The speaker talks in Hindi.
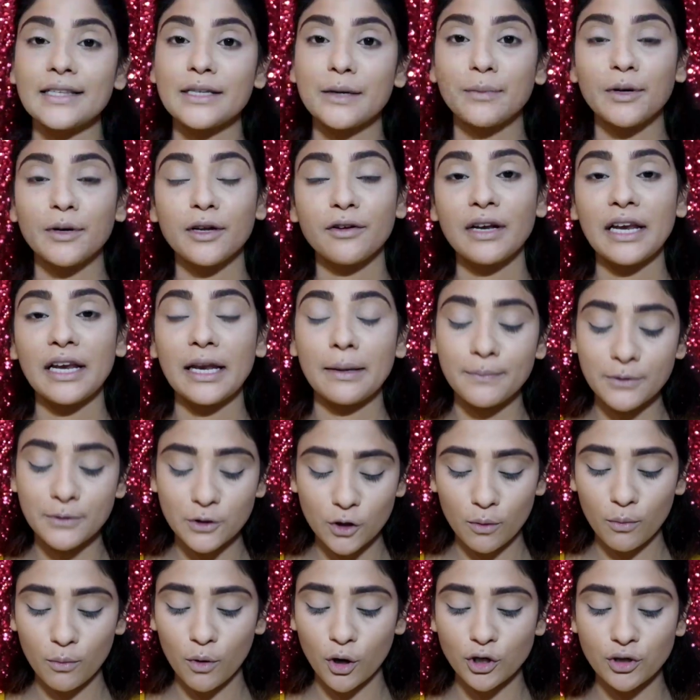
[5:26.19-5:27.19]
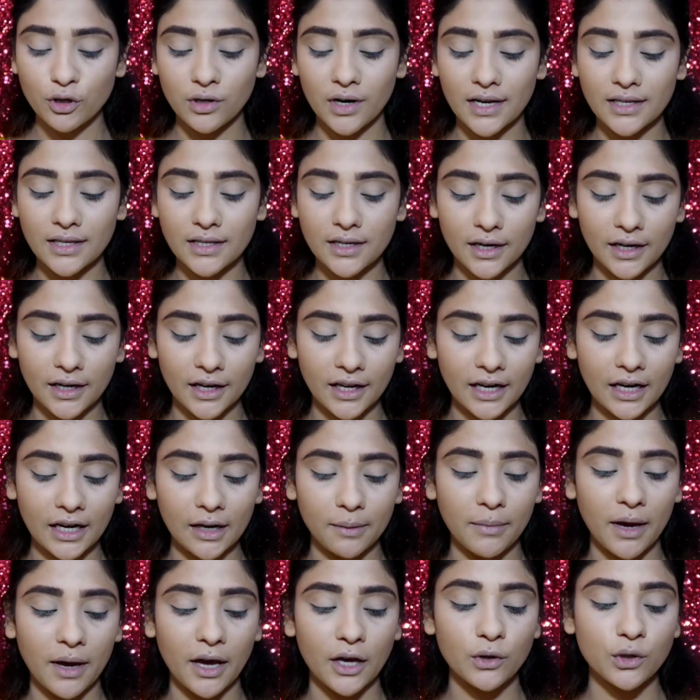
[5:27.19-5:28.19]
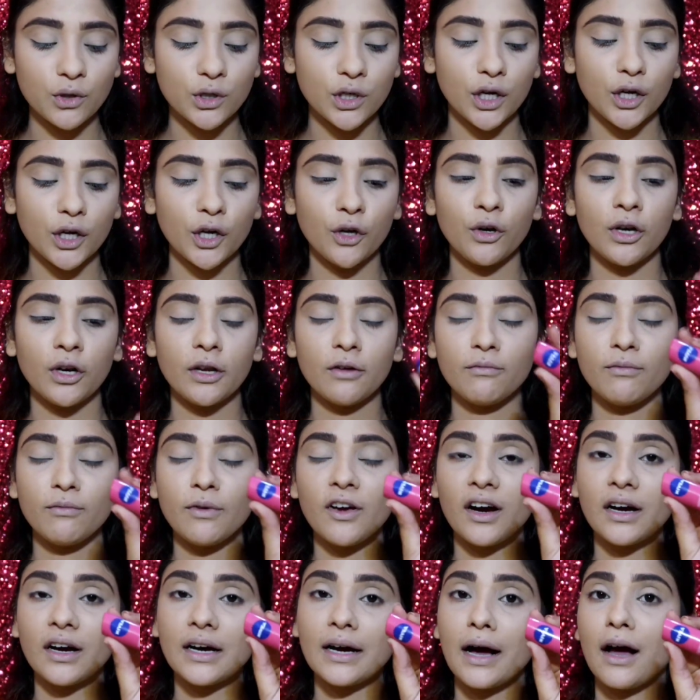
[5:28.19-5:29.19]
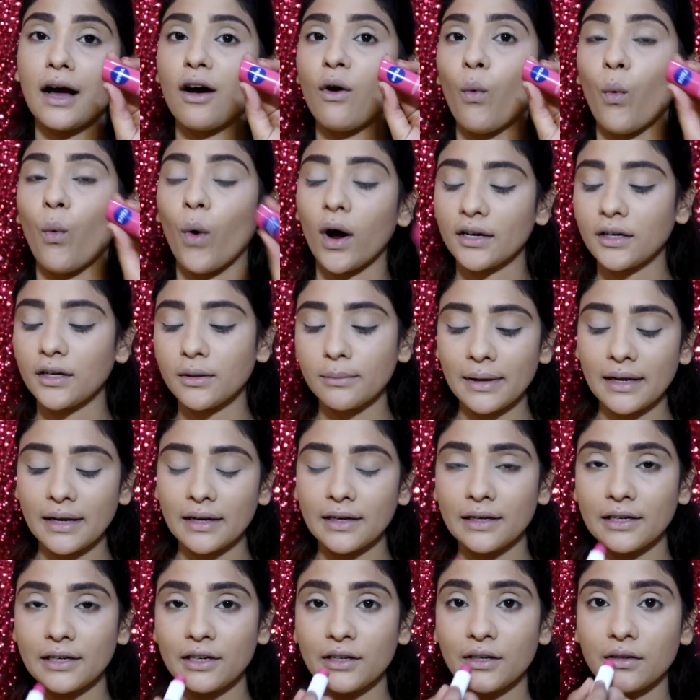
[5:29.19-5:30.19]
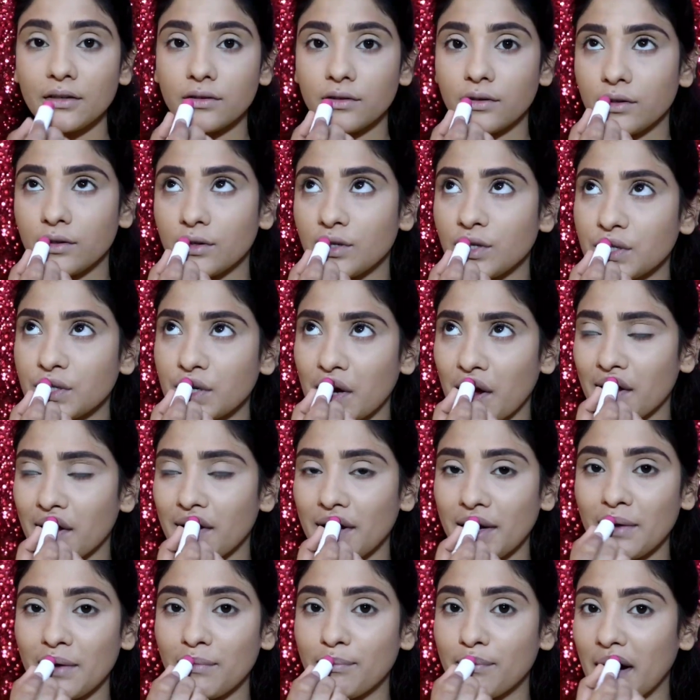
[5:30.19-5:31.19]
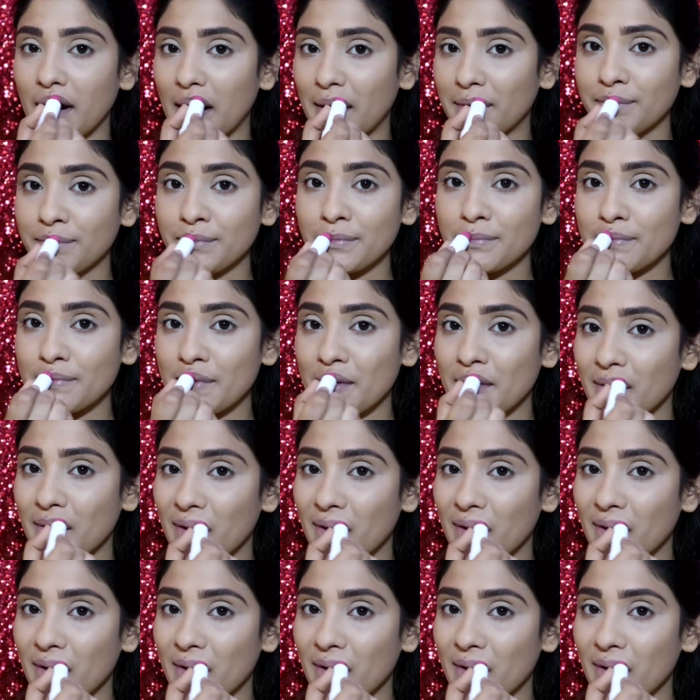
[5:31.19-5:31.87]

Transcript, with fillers: नेक्स्ट अपने लिप्स को मॉइस्चराइज करने के लिए मैं यूज़ कर निविया का वाटरमेलन शाइन लिप बाम